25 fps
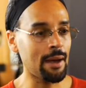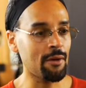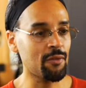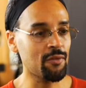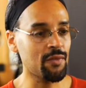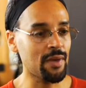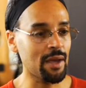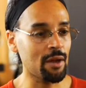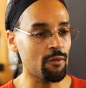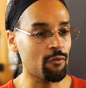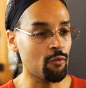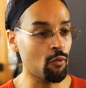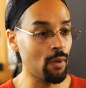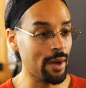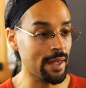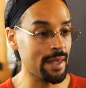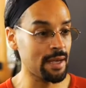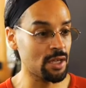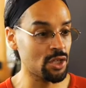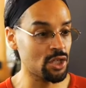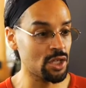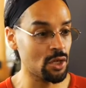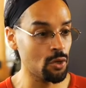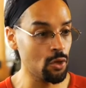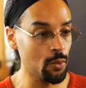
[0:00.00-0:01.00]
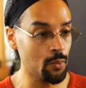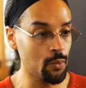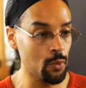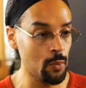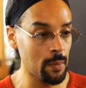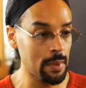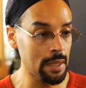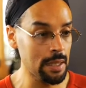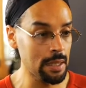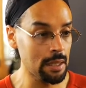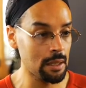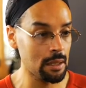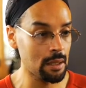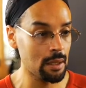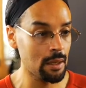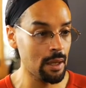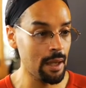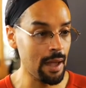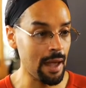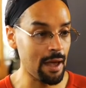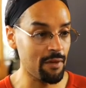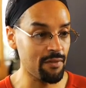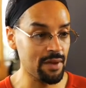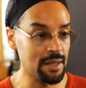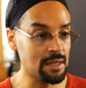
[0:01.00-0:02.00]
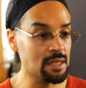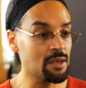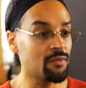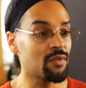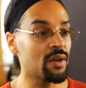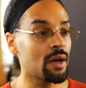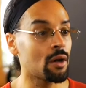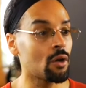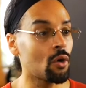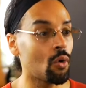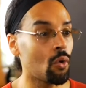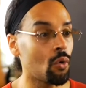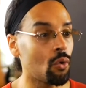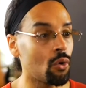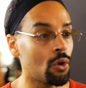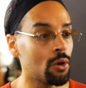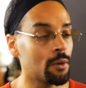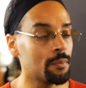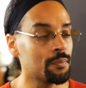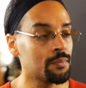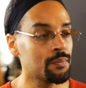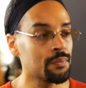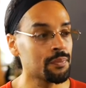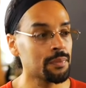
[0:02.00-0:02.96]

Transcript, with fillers: pour faire voyager le public avec différents rôles